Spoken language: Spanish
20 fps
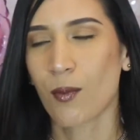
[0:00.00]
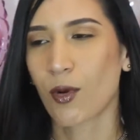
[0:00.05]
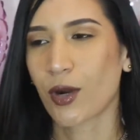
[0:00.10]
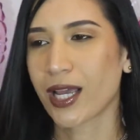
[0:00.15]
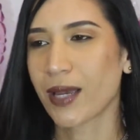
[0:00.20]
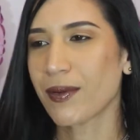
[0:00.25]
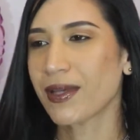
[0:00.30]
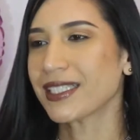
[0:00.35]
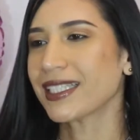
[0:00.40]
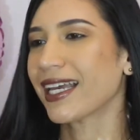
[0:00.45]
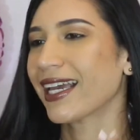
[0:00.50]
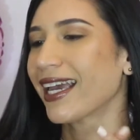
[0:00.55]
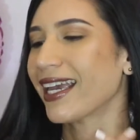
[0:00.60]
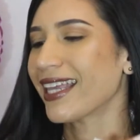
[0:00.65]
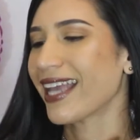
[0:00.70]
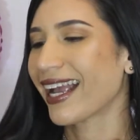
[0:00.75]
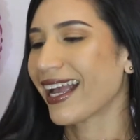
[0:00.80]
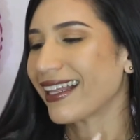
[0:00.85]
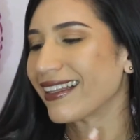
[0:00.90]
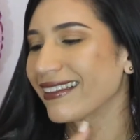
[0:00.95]
porque ves
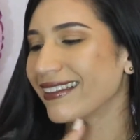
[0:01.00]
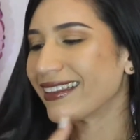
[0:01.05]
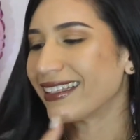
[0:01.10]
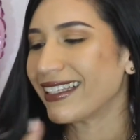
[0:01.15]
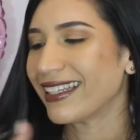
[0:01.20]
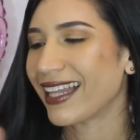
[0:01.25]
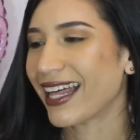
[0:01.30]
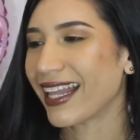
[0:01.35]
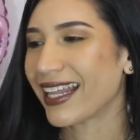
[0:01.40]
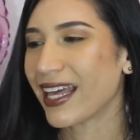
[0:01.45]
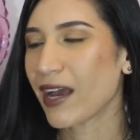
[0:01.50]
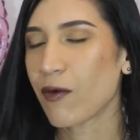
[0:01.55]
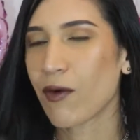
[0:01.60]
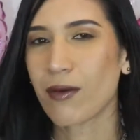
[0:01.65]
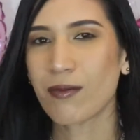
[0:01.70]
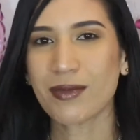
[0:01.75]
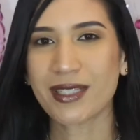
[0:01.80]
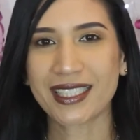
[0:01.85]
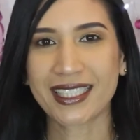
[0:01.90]
aquella cantidad de aguas